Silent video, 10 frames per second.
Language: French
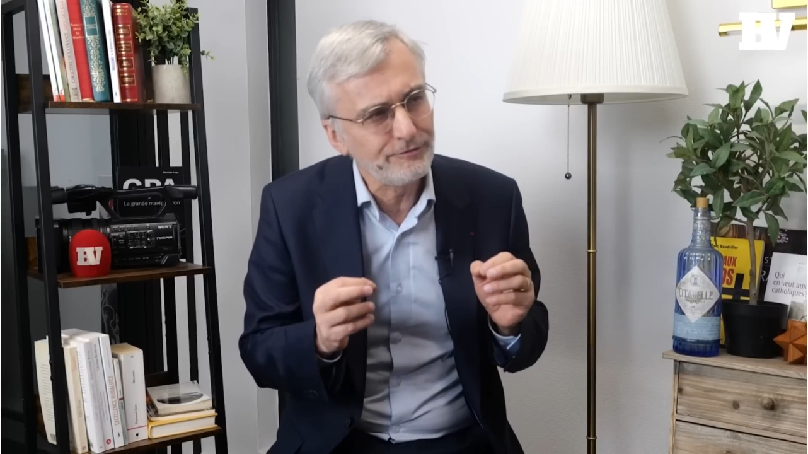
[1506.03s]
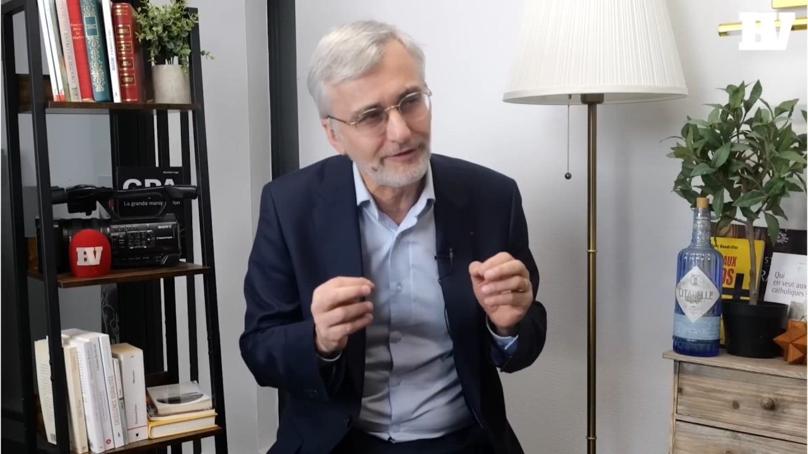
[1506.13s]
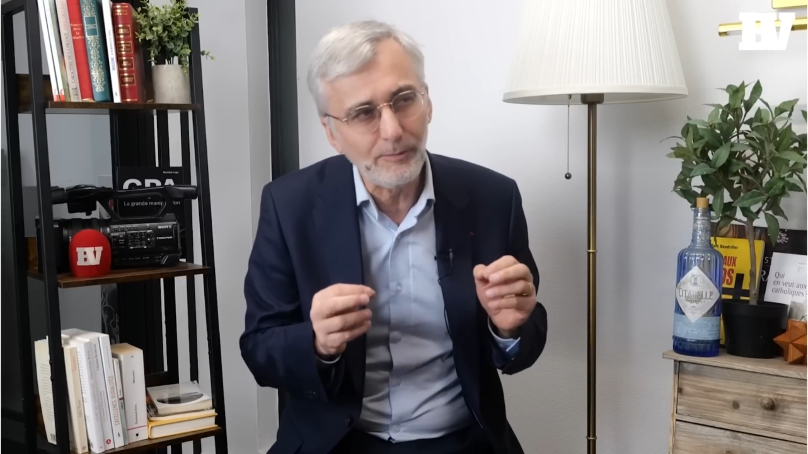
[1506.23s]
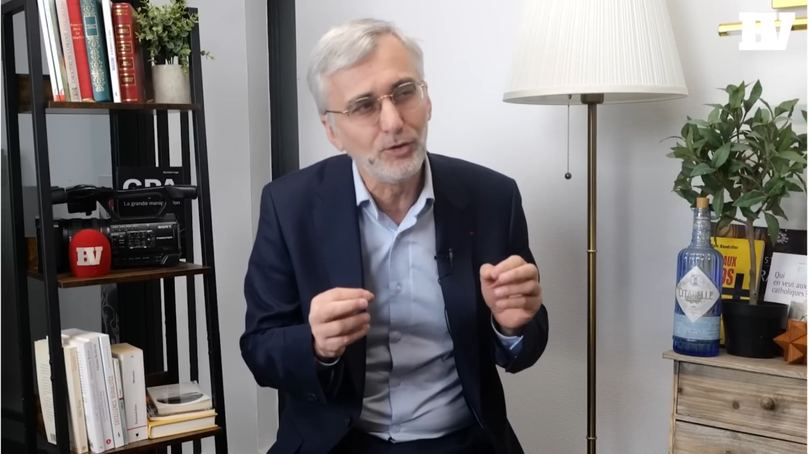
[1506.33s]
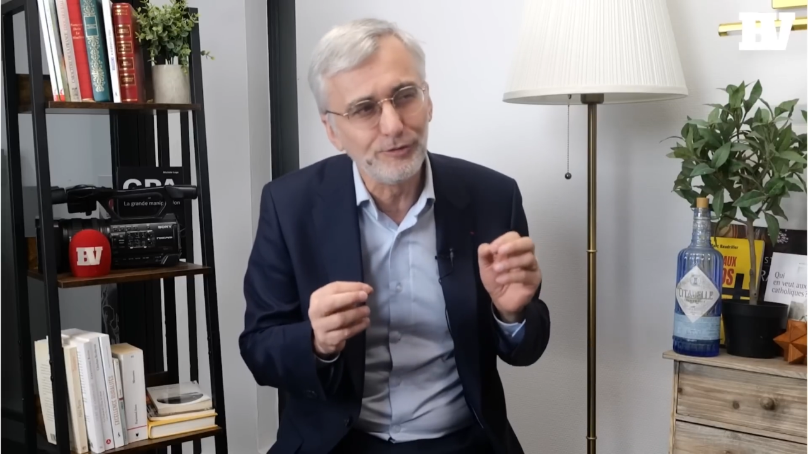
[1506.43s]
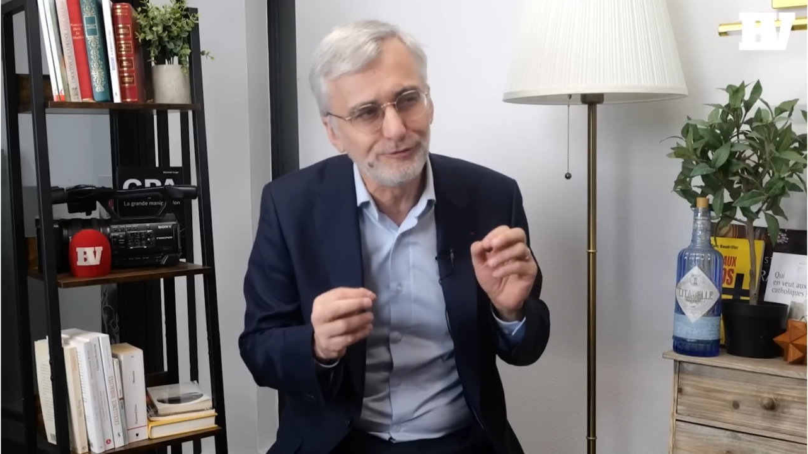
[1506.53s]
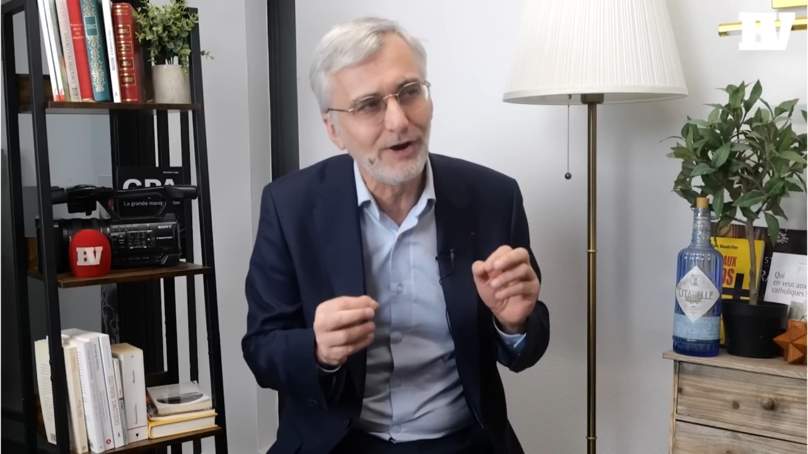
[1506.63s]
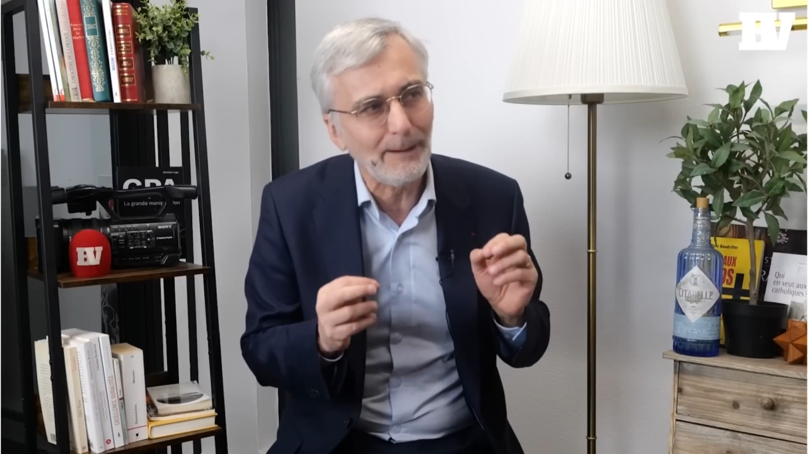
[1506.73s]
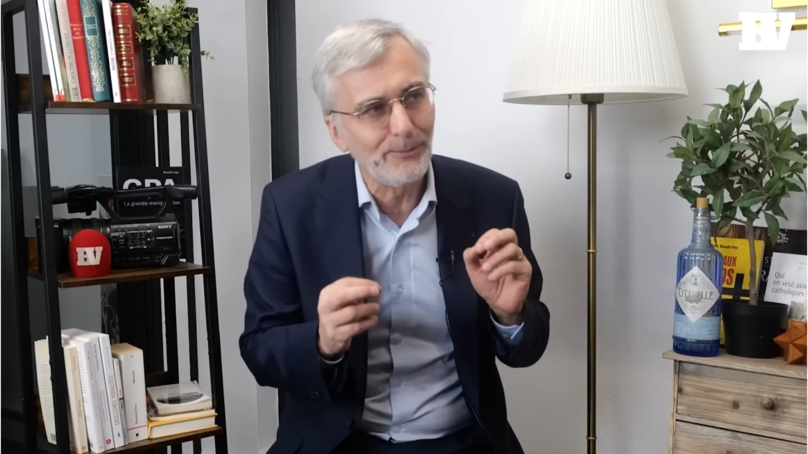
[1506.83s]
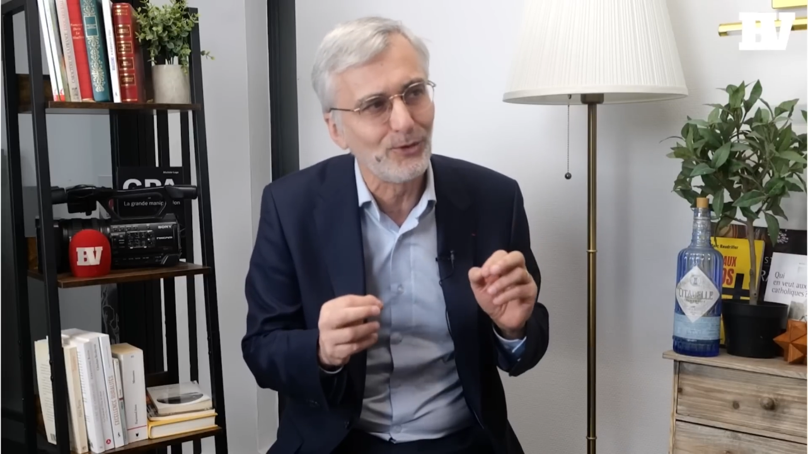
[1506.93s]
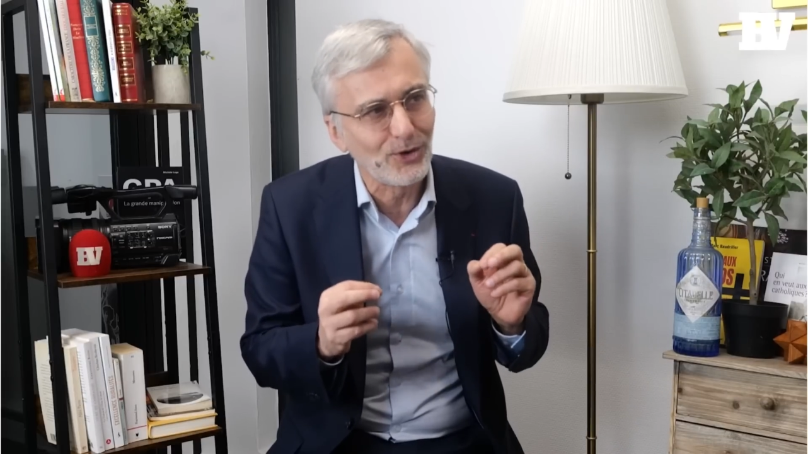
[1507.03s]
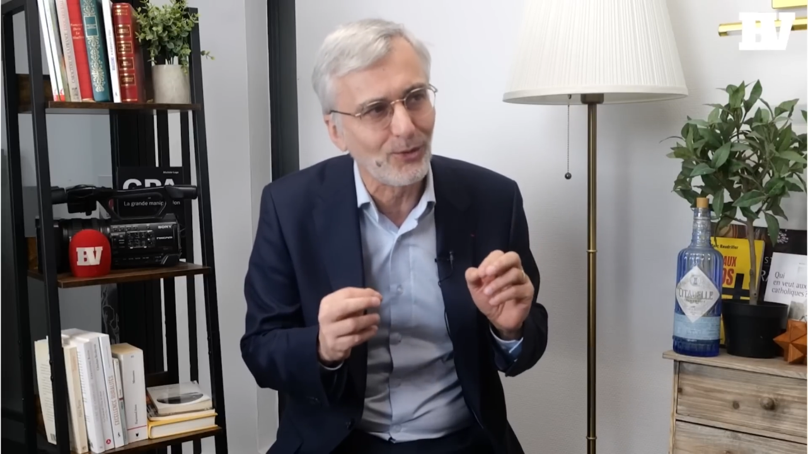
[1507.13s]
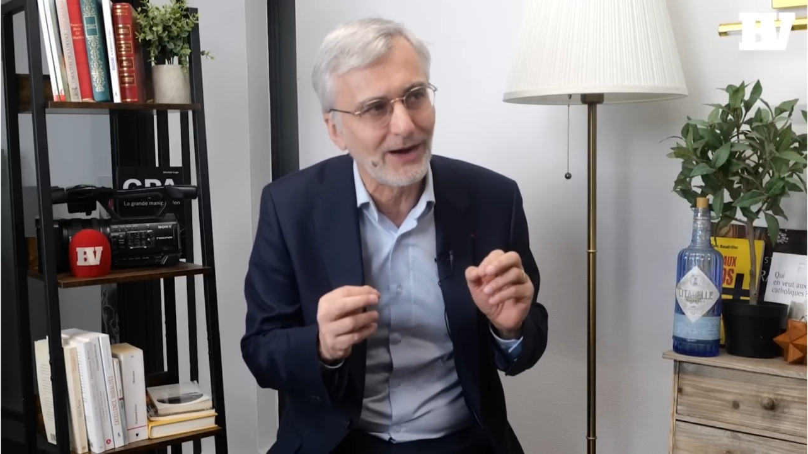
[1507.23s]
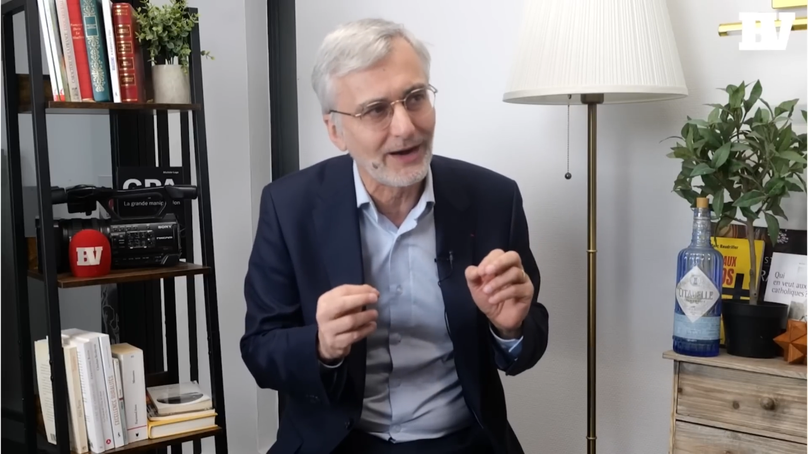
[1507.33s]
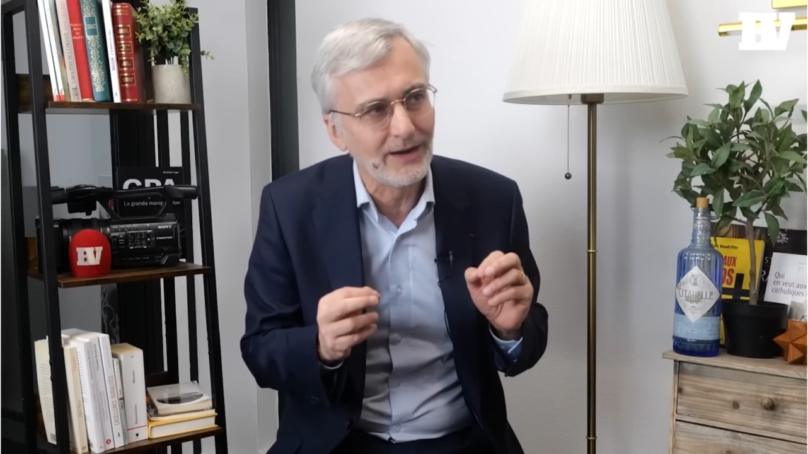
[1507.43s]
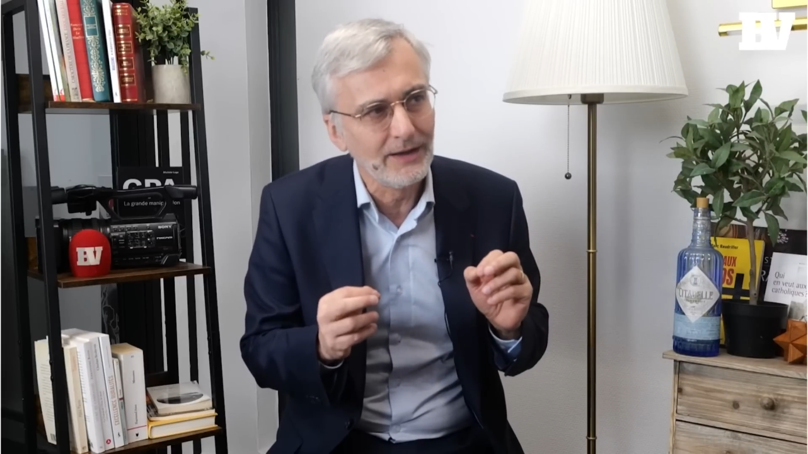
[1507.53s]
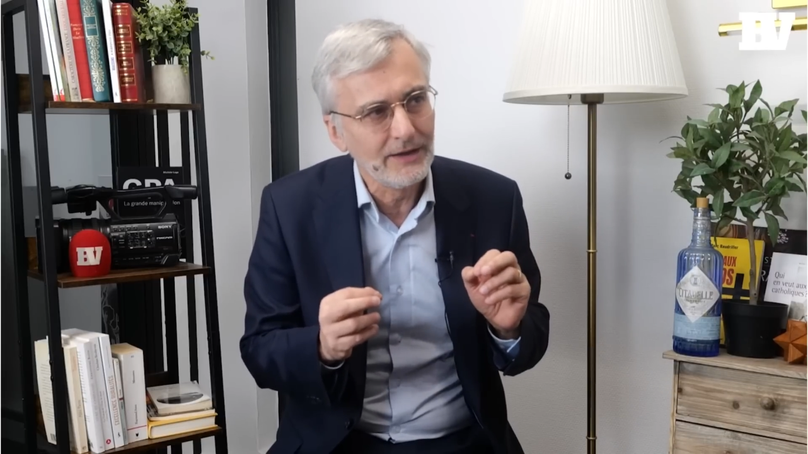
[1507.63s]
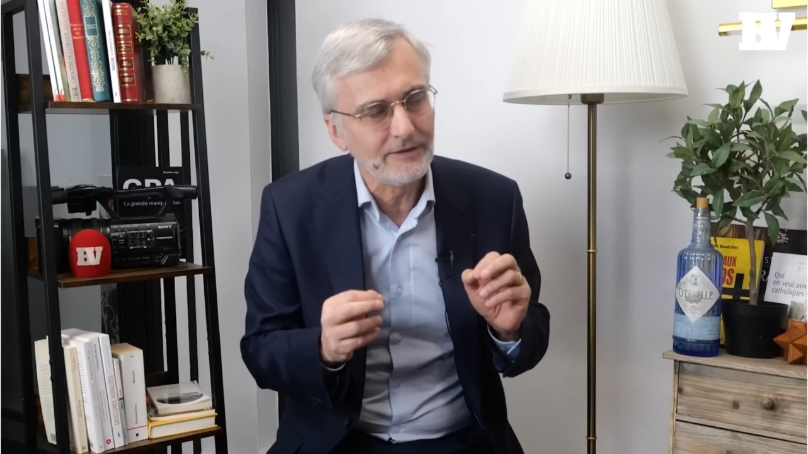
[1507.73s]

Il faut vraiment le voir pour le croire. Hein.